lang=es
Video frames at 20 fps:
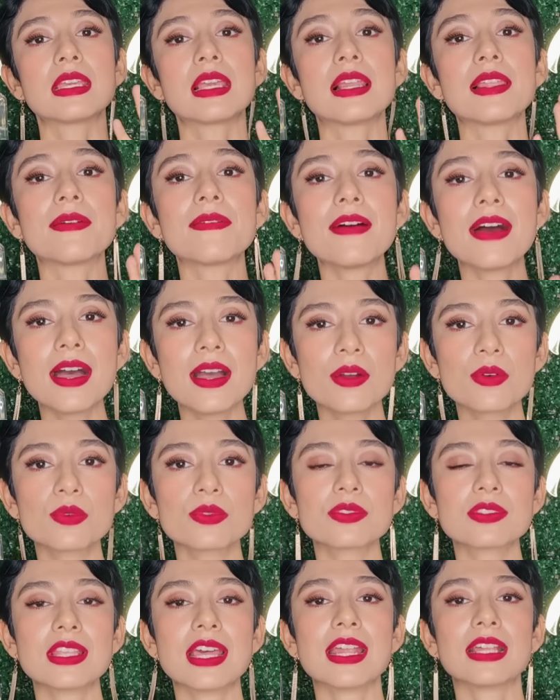que le va a
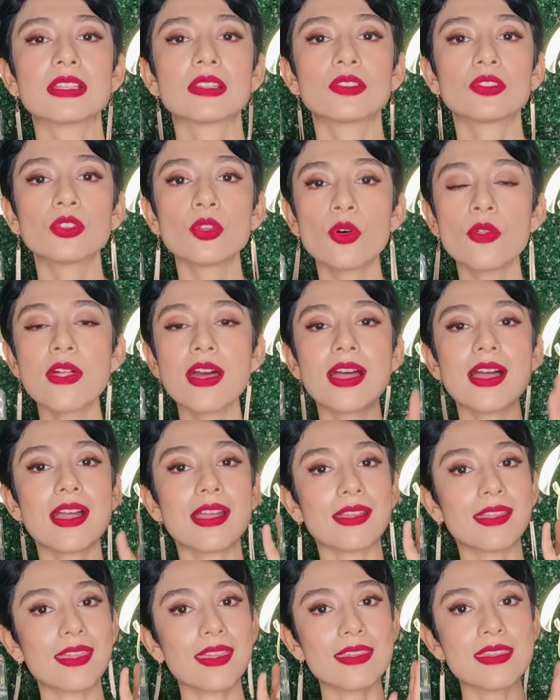gustar a toda
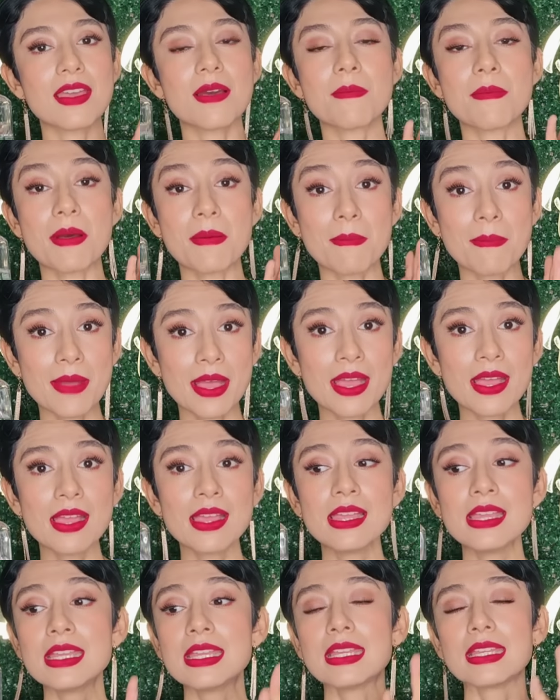aquella mamá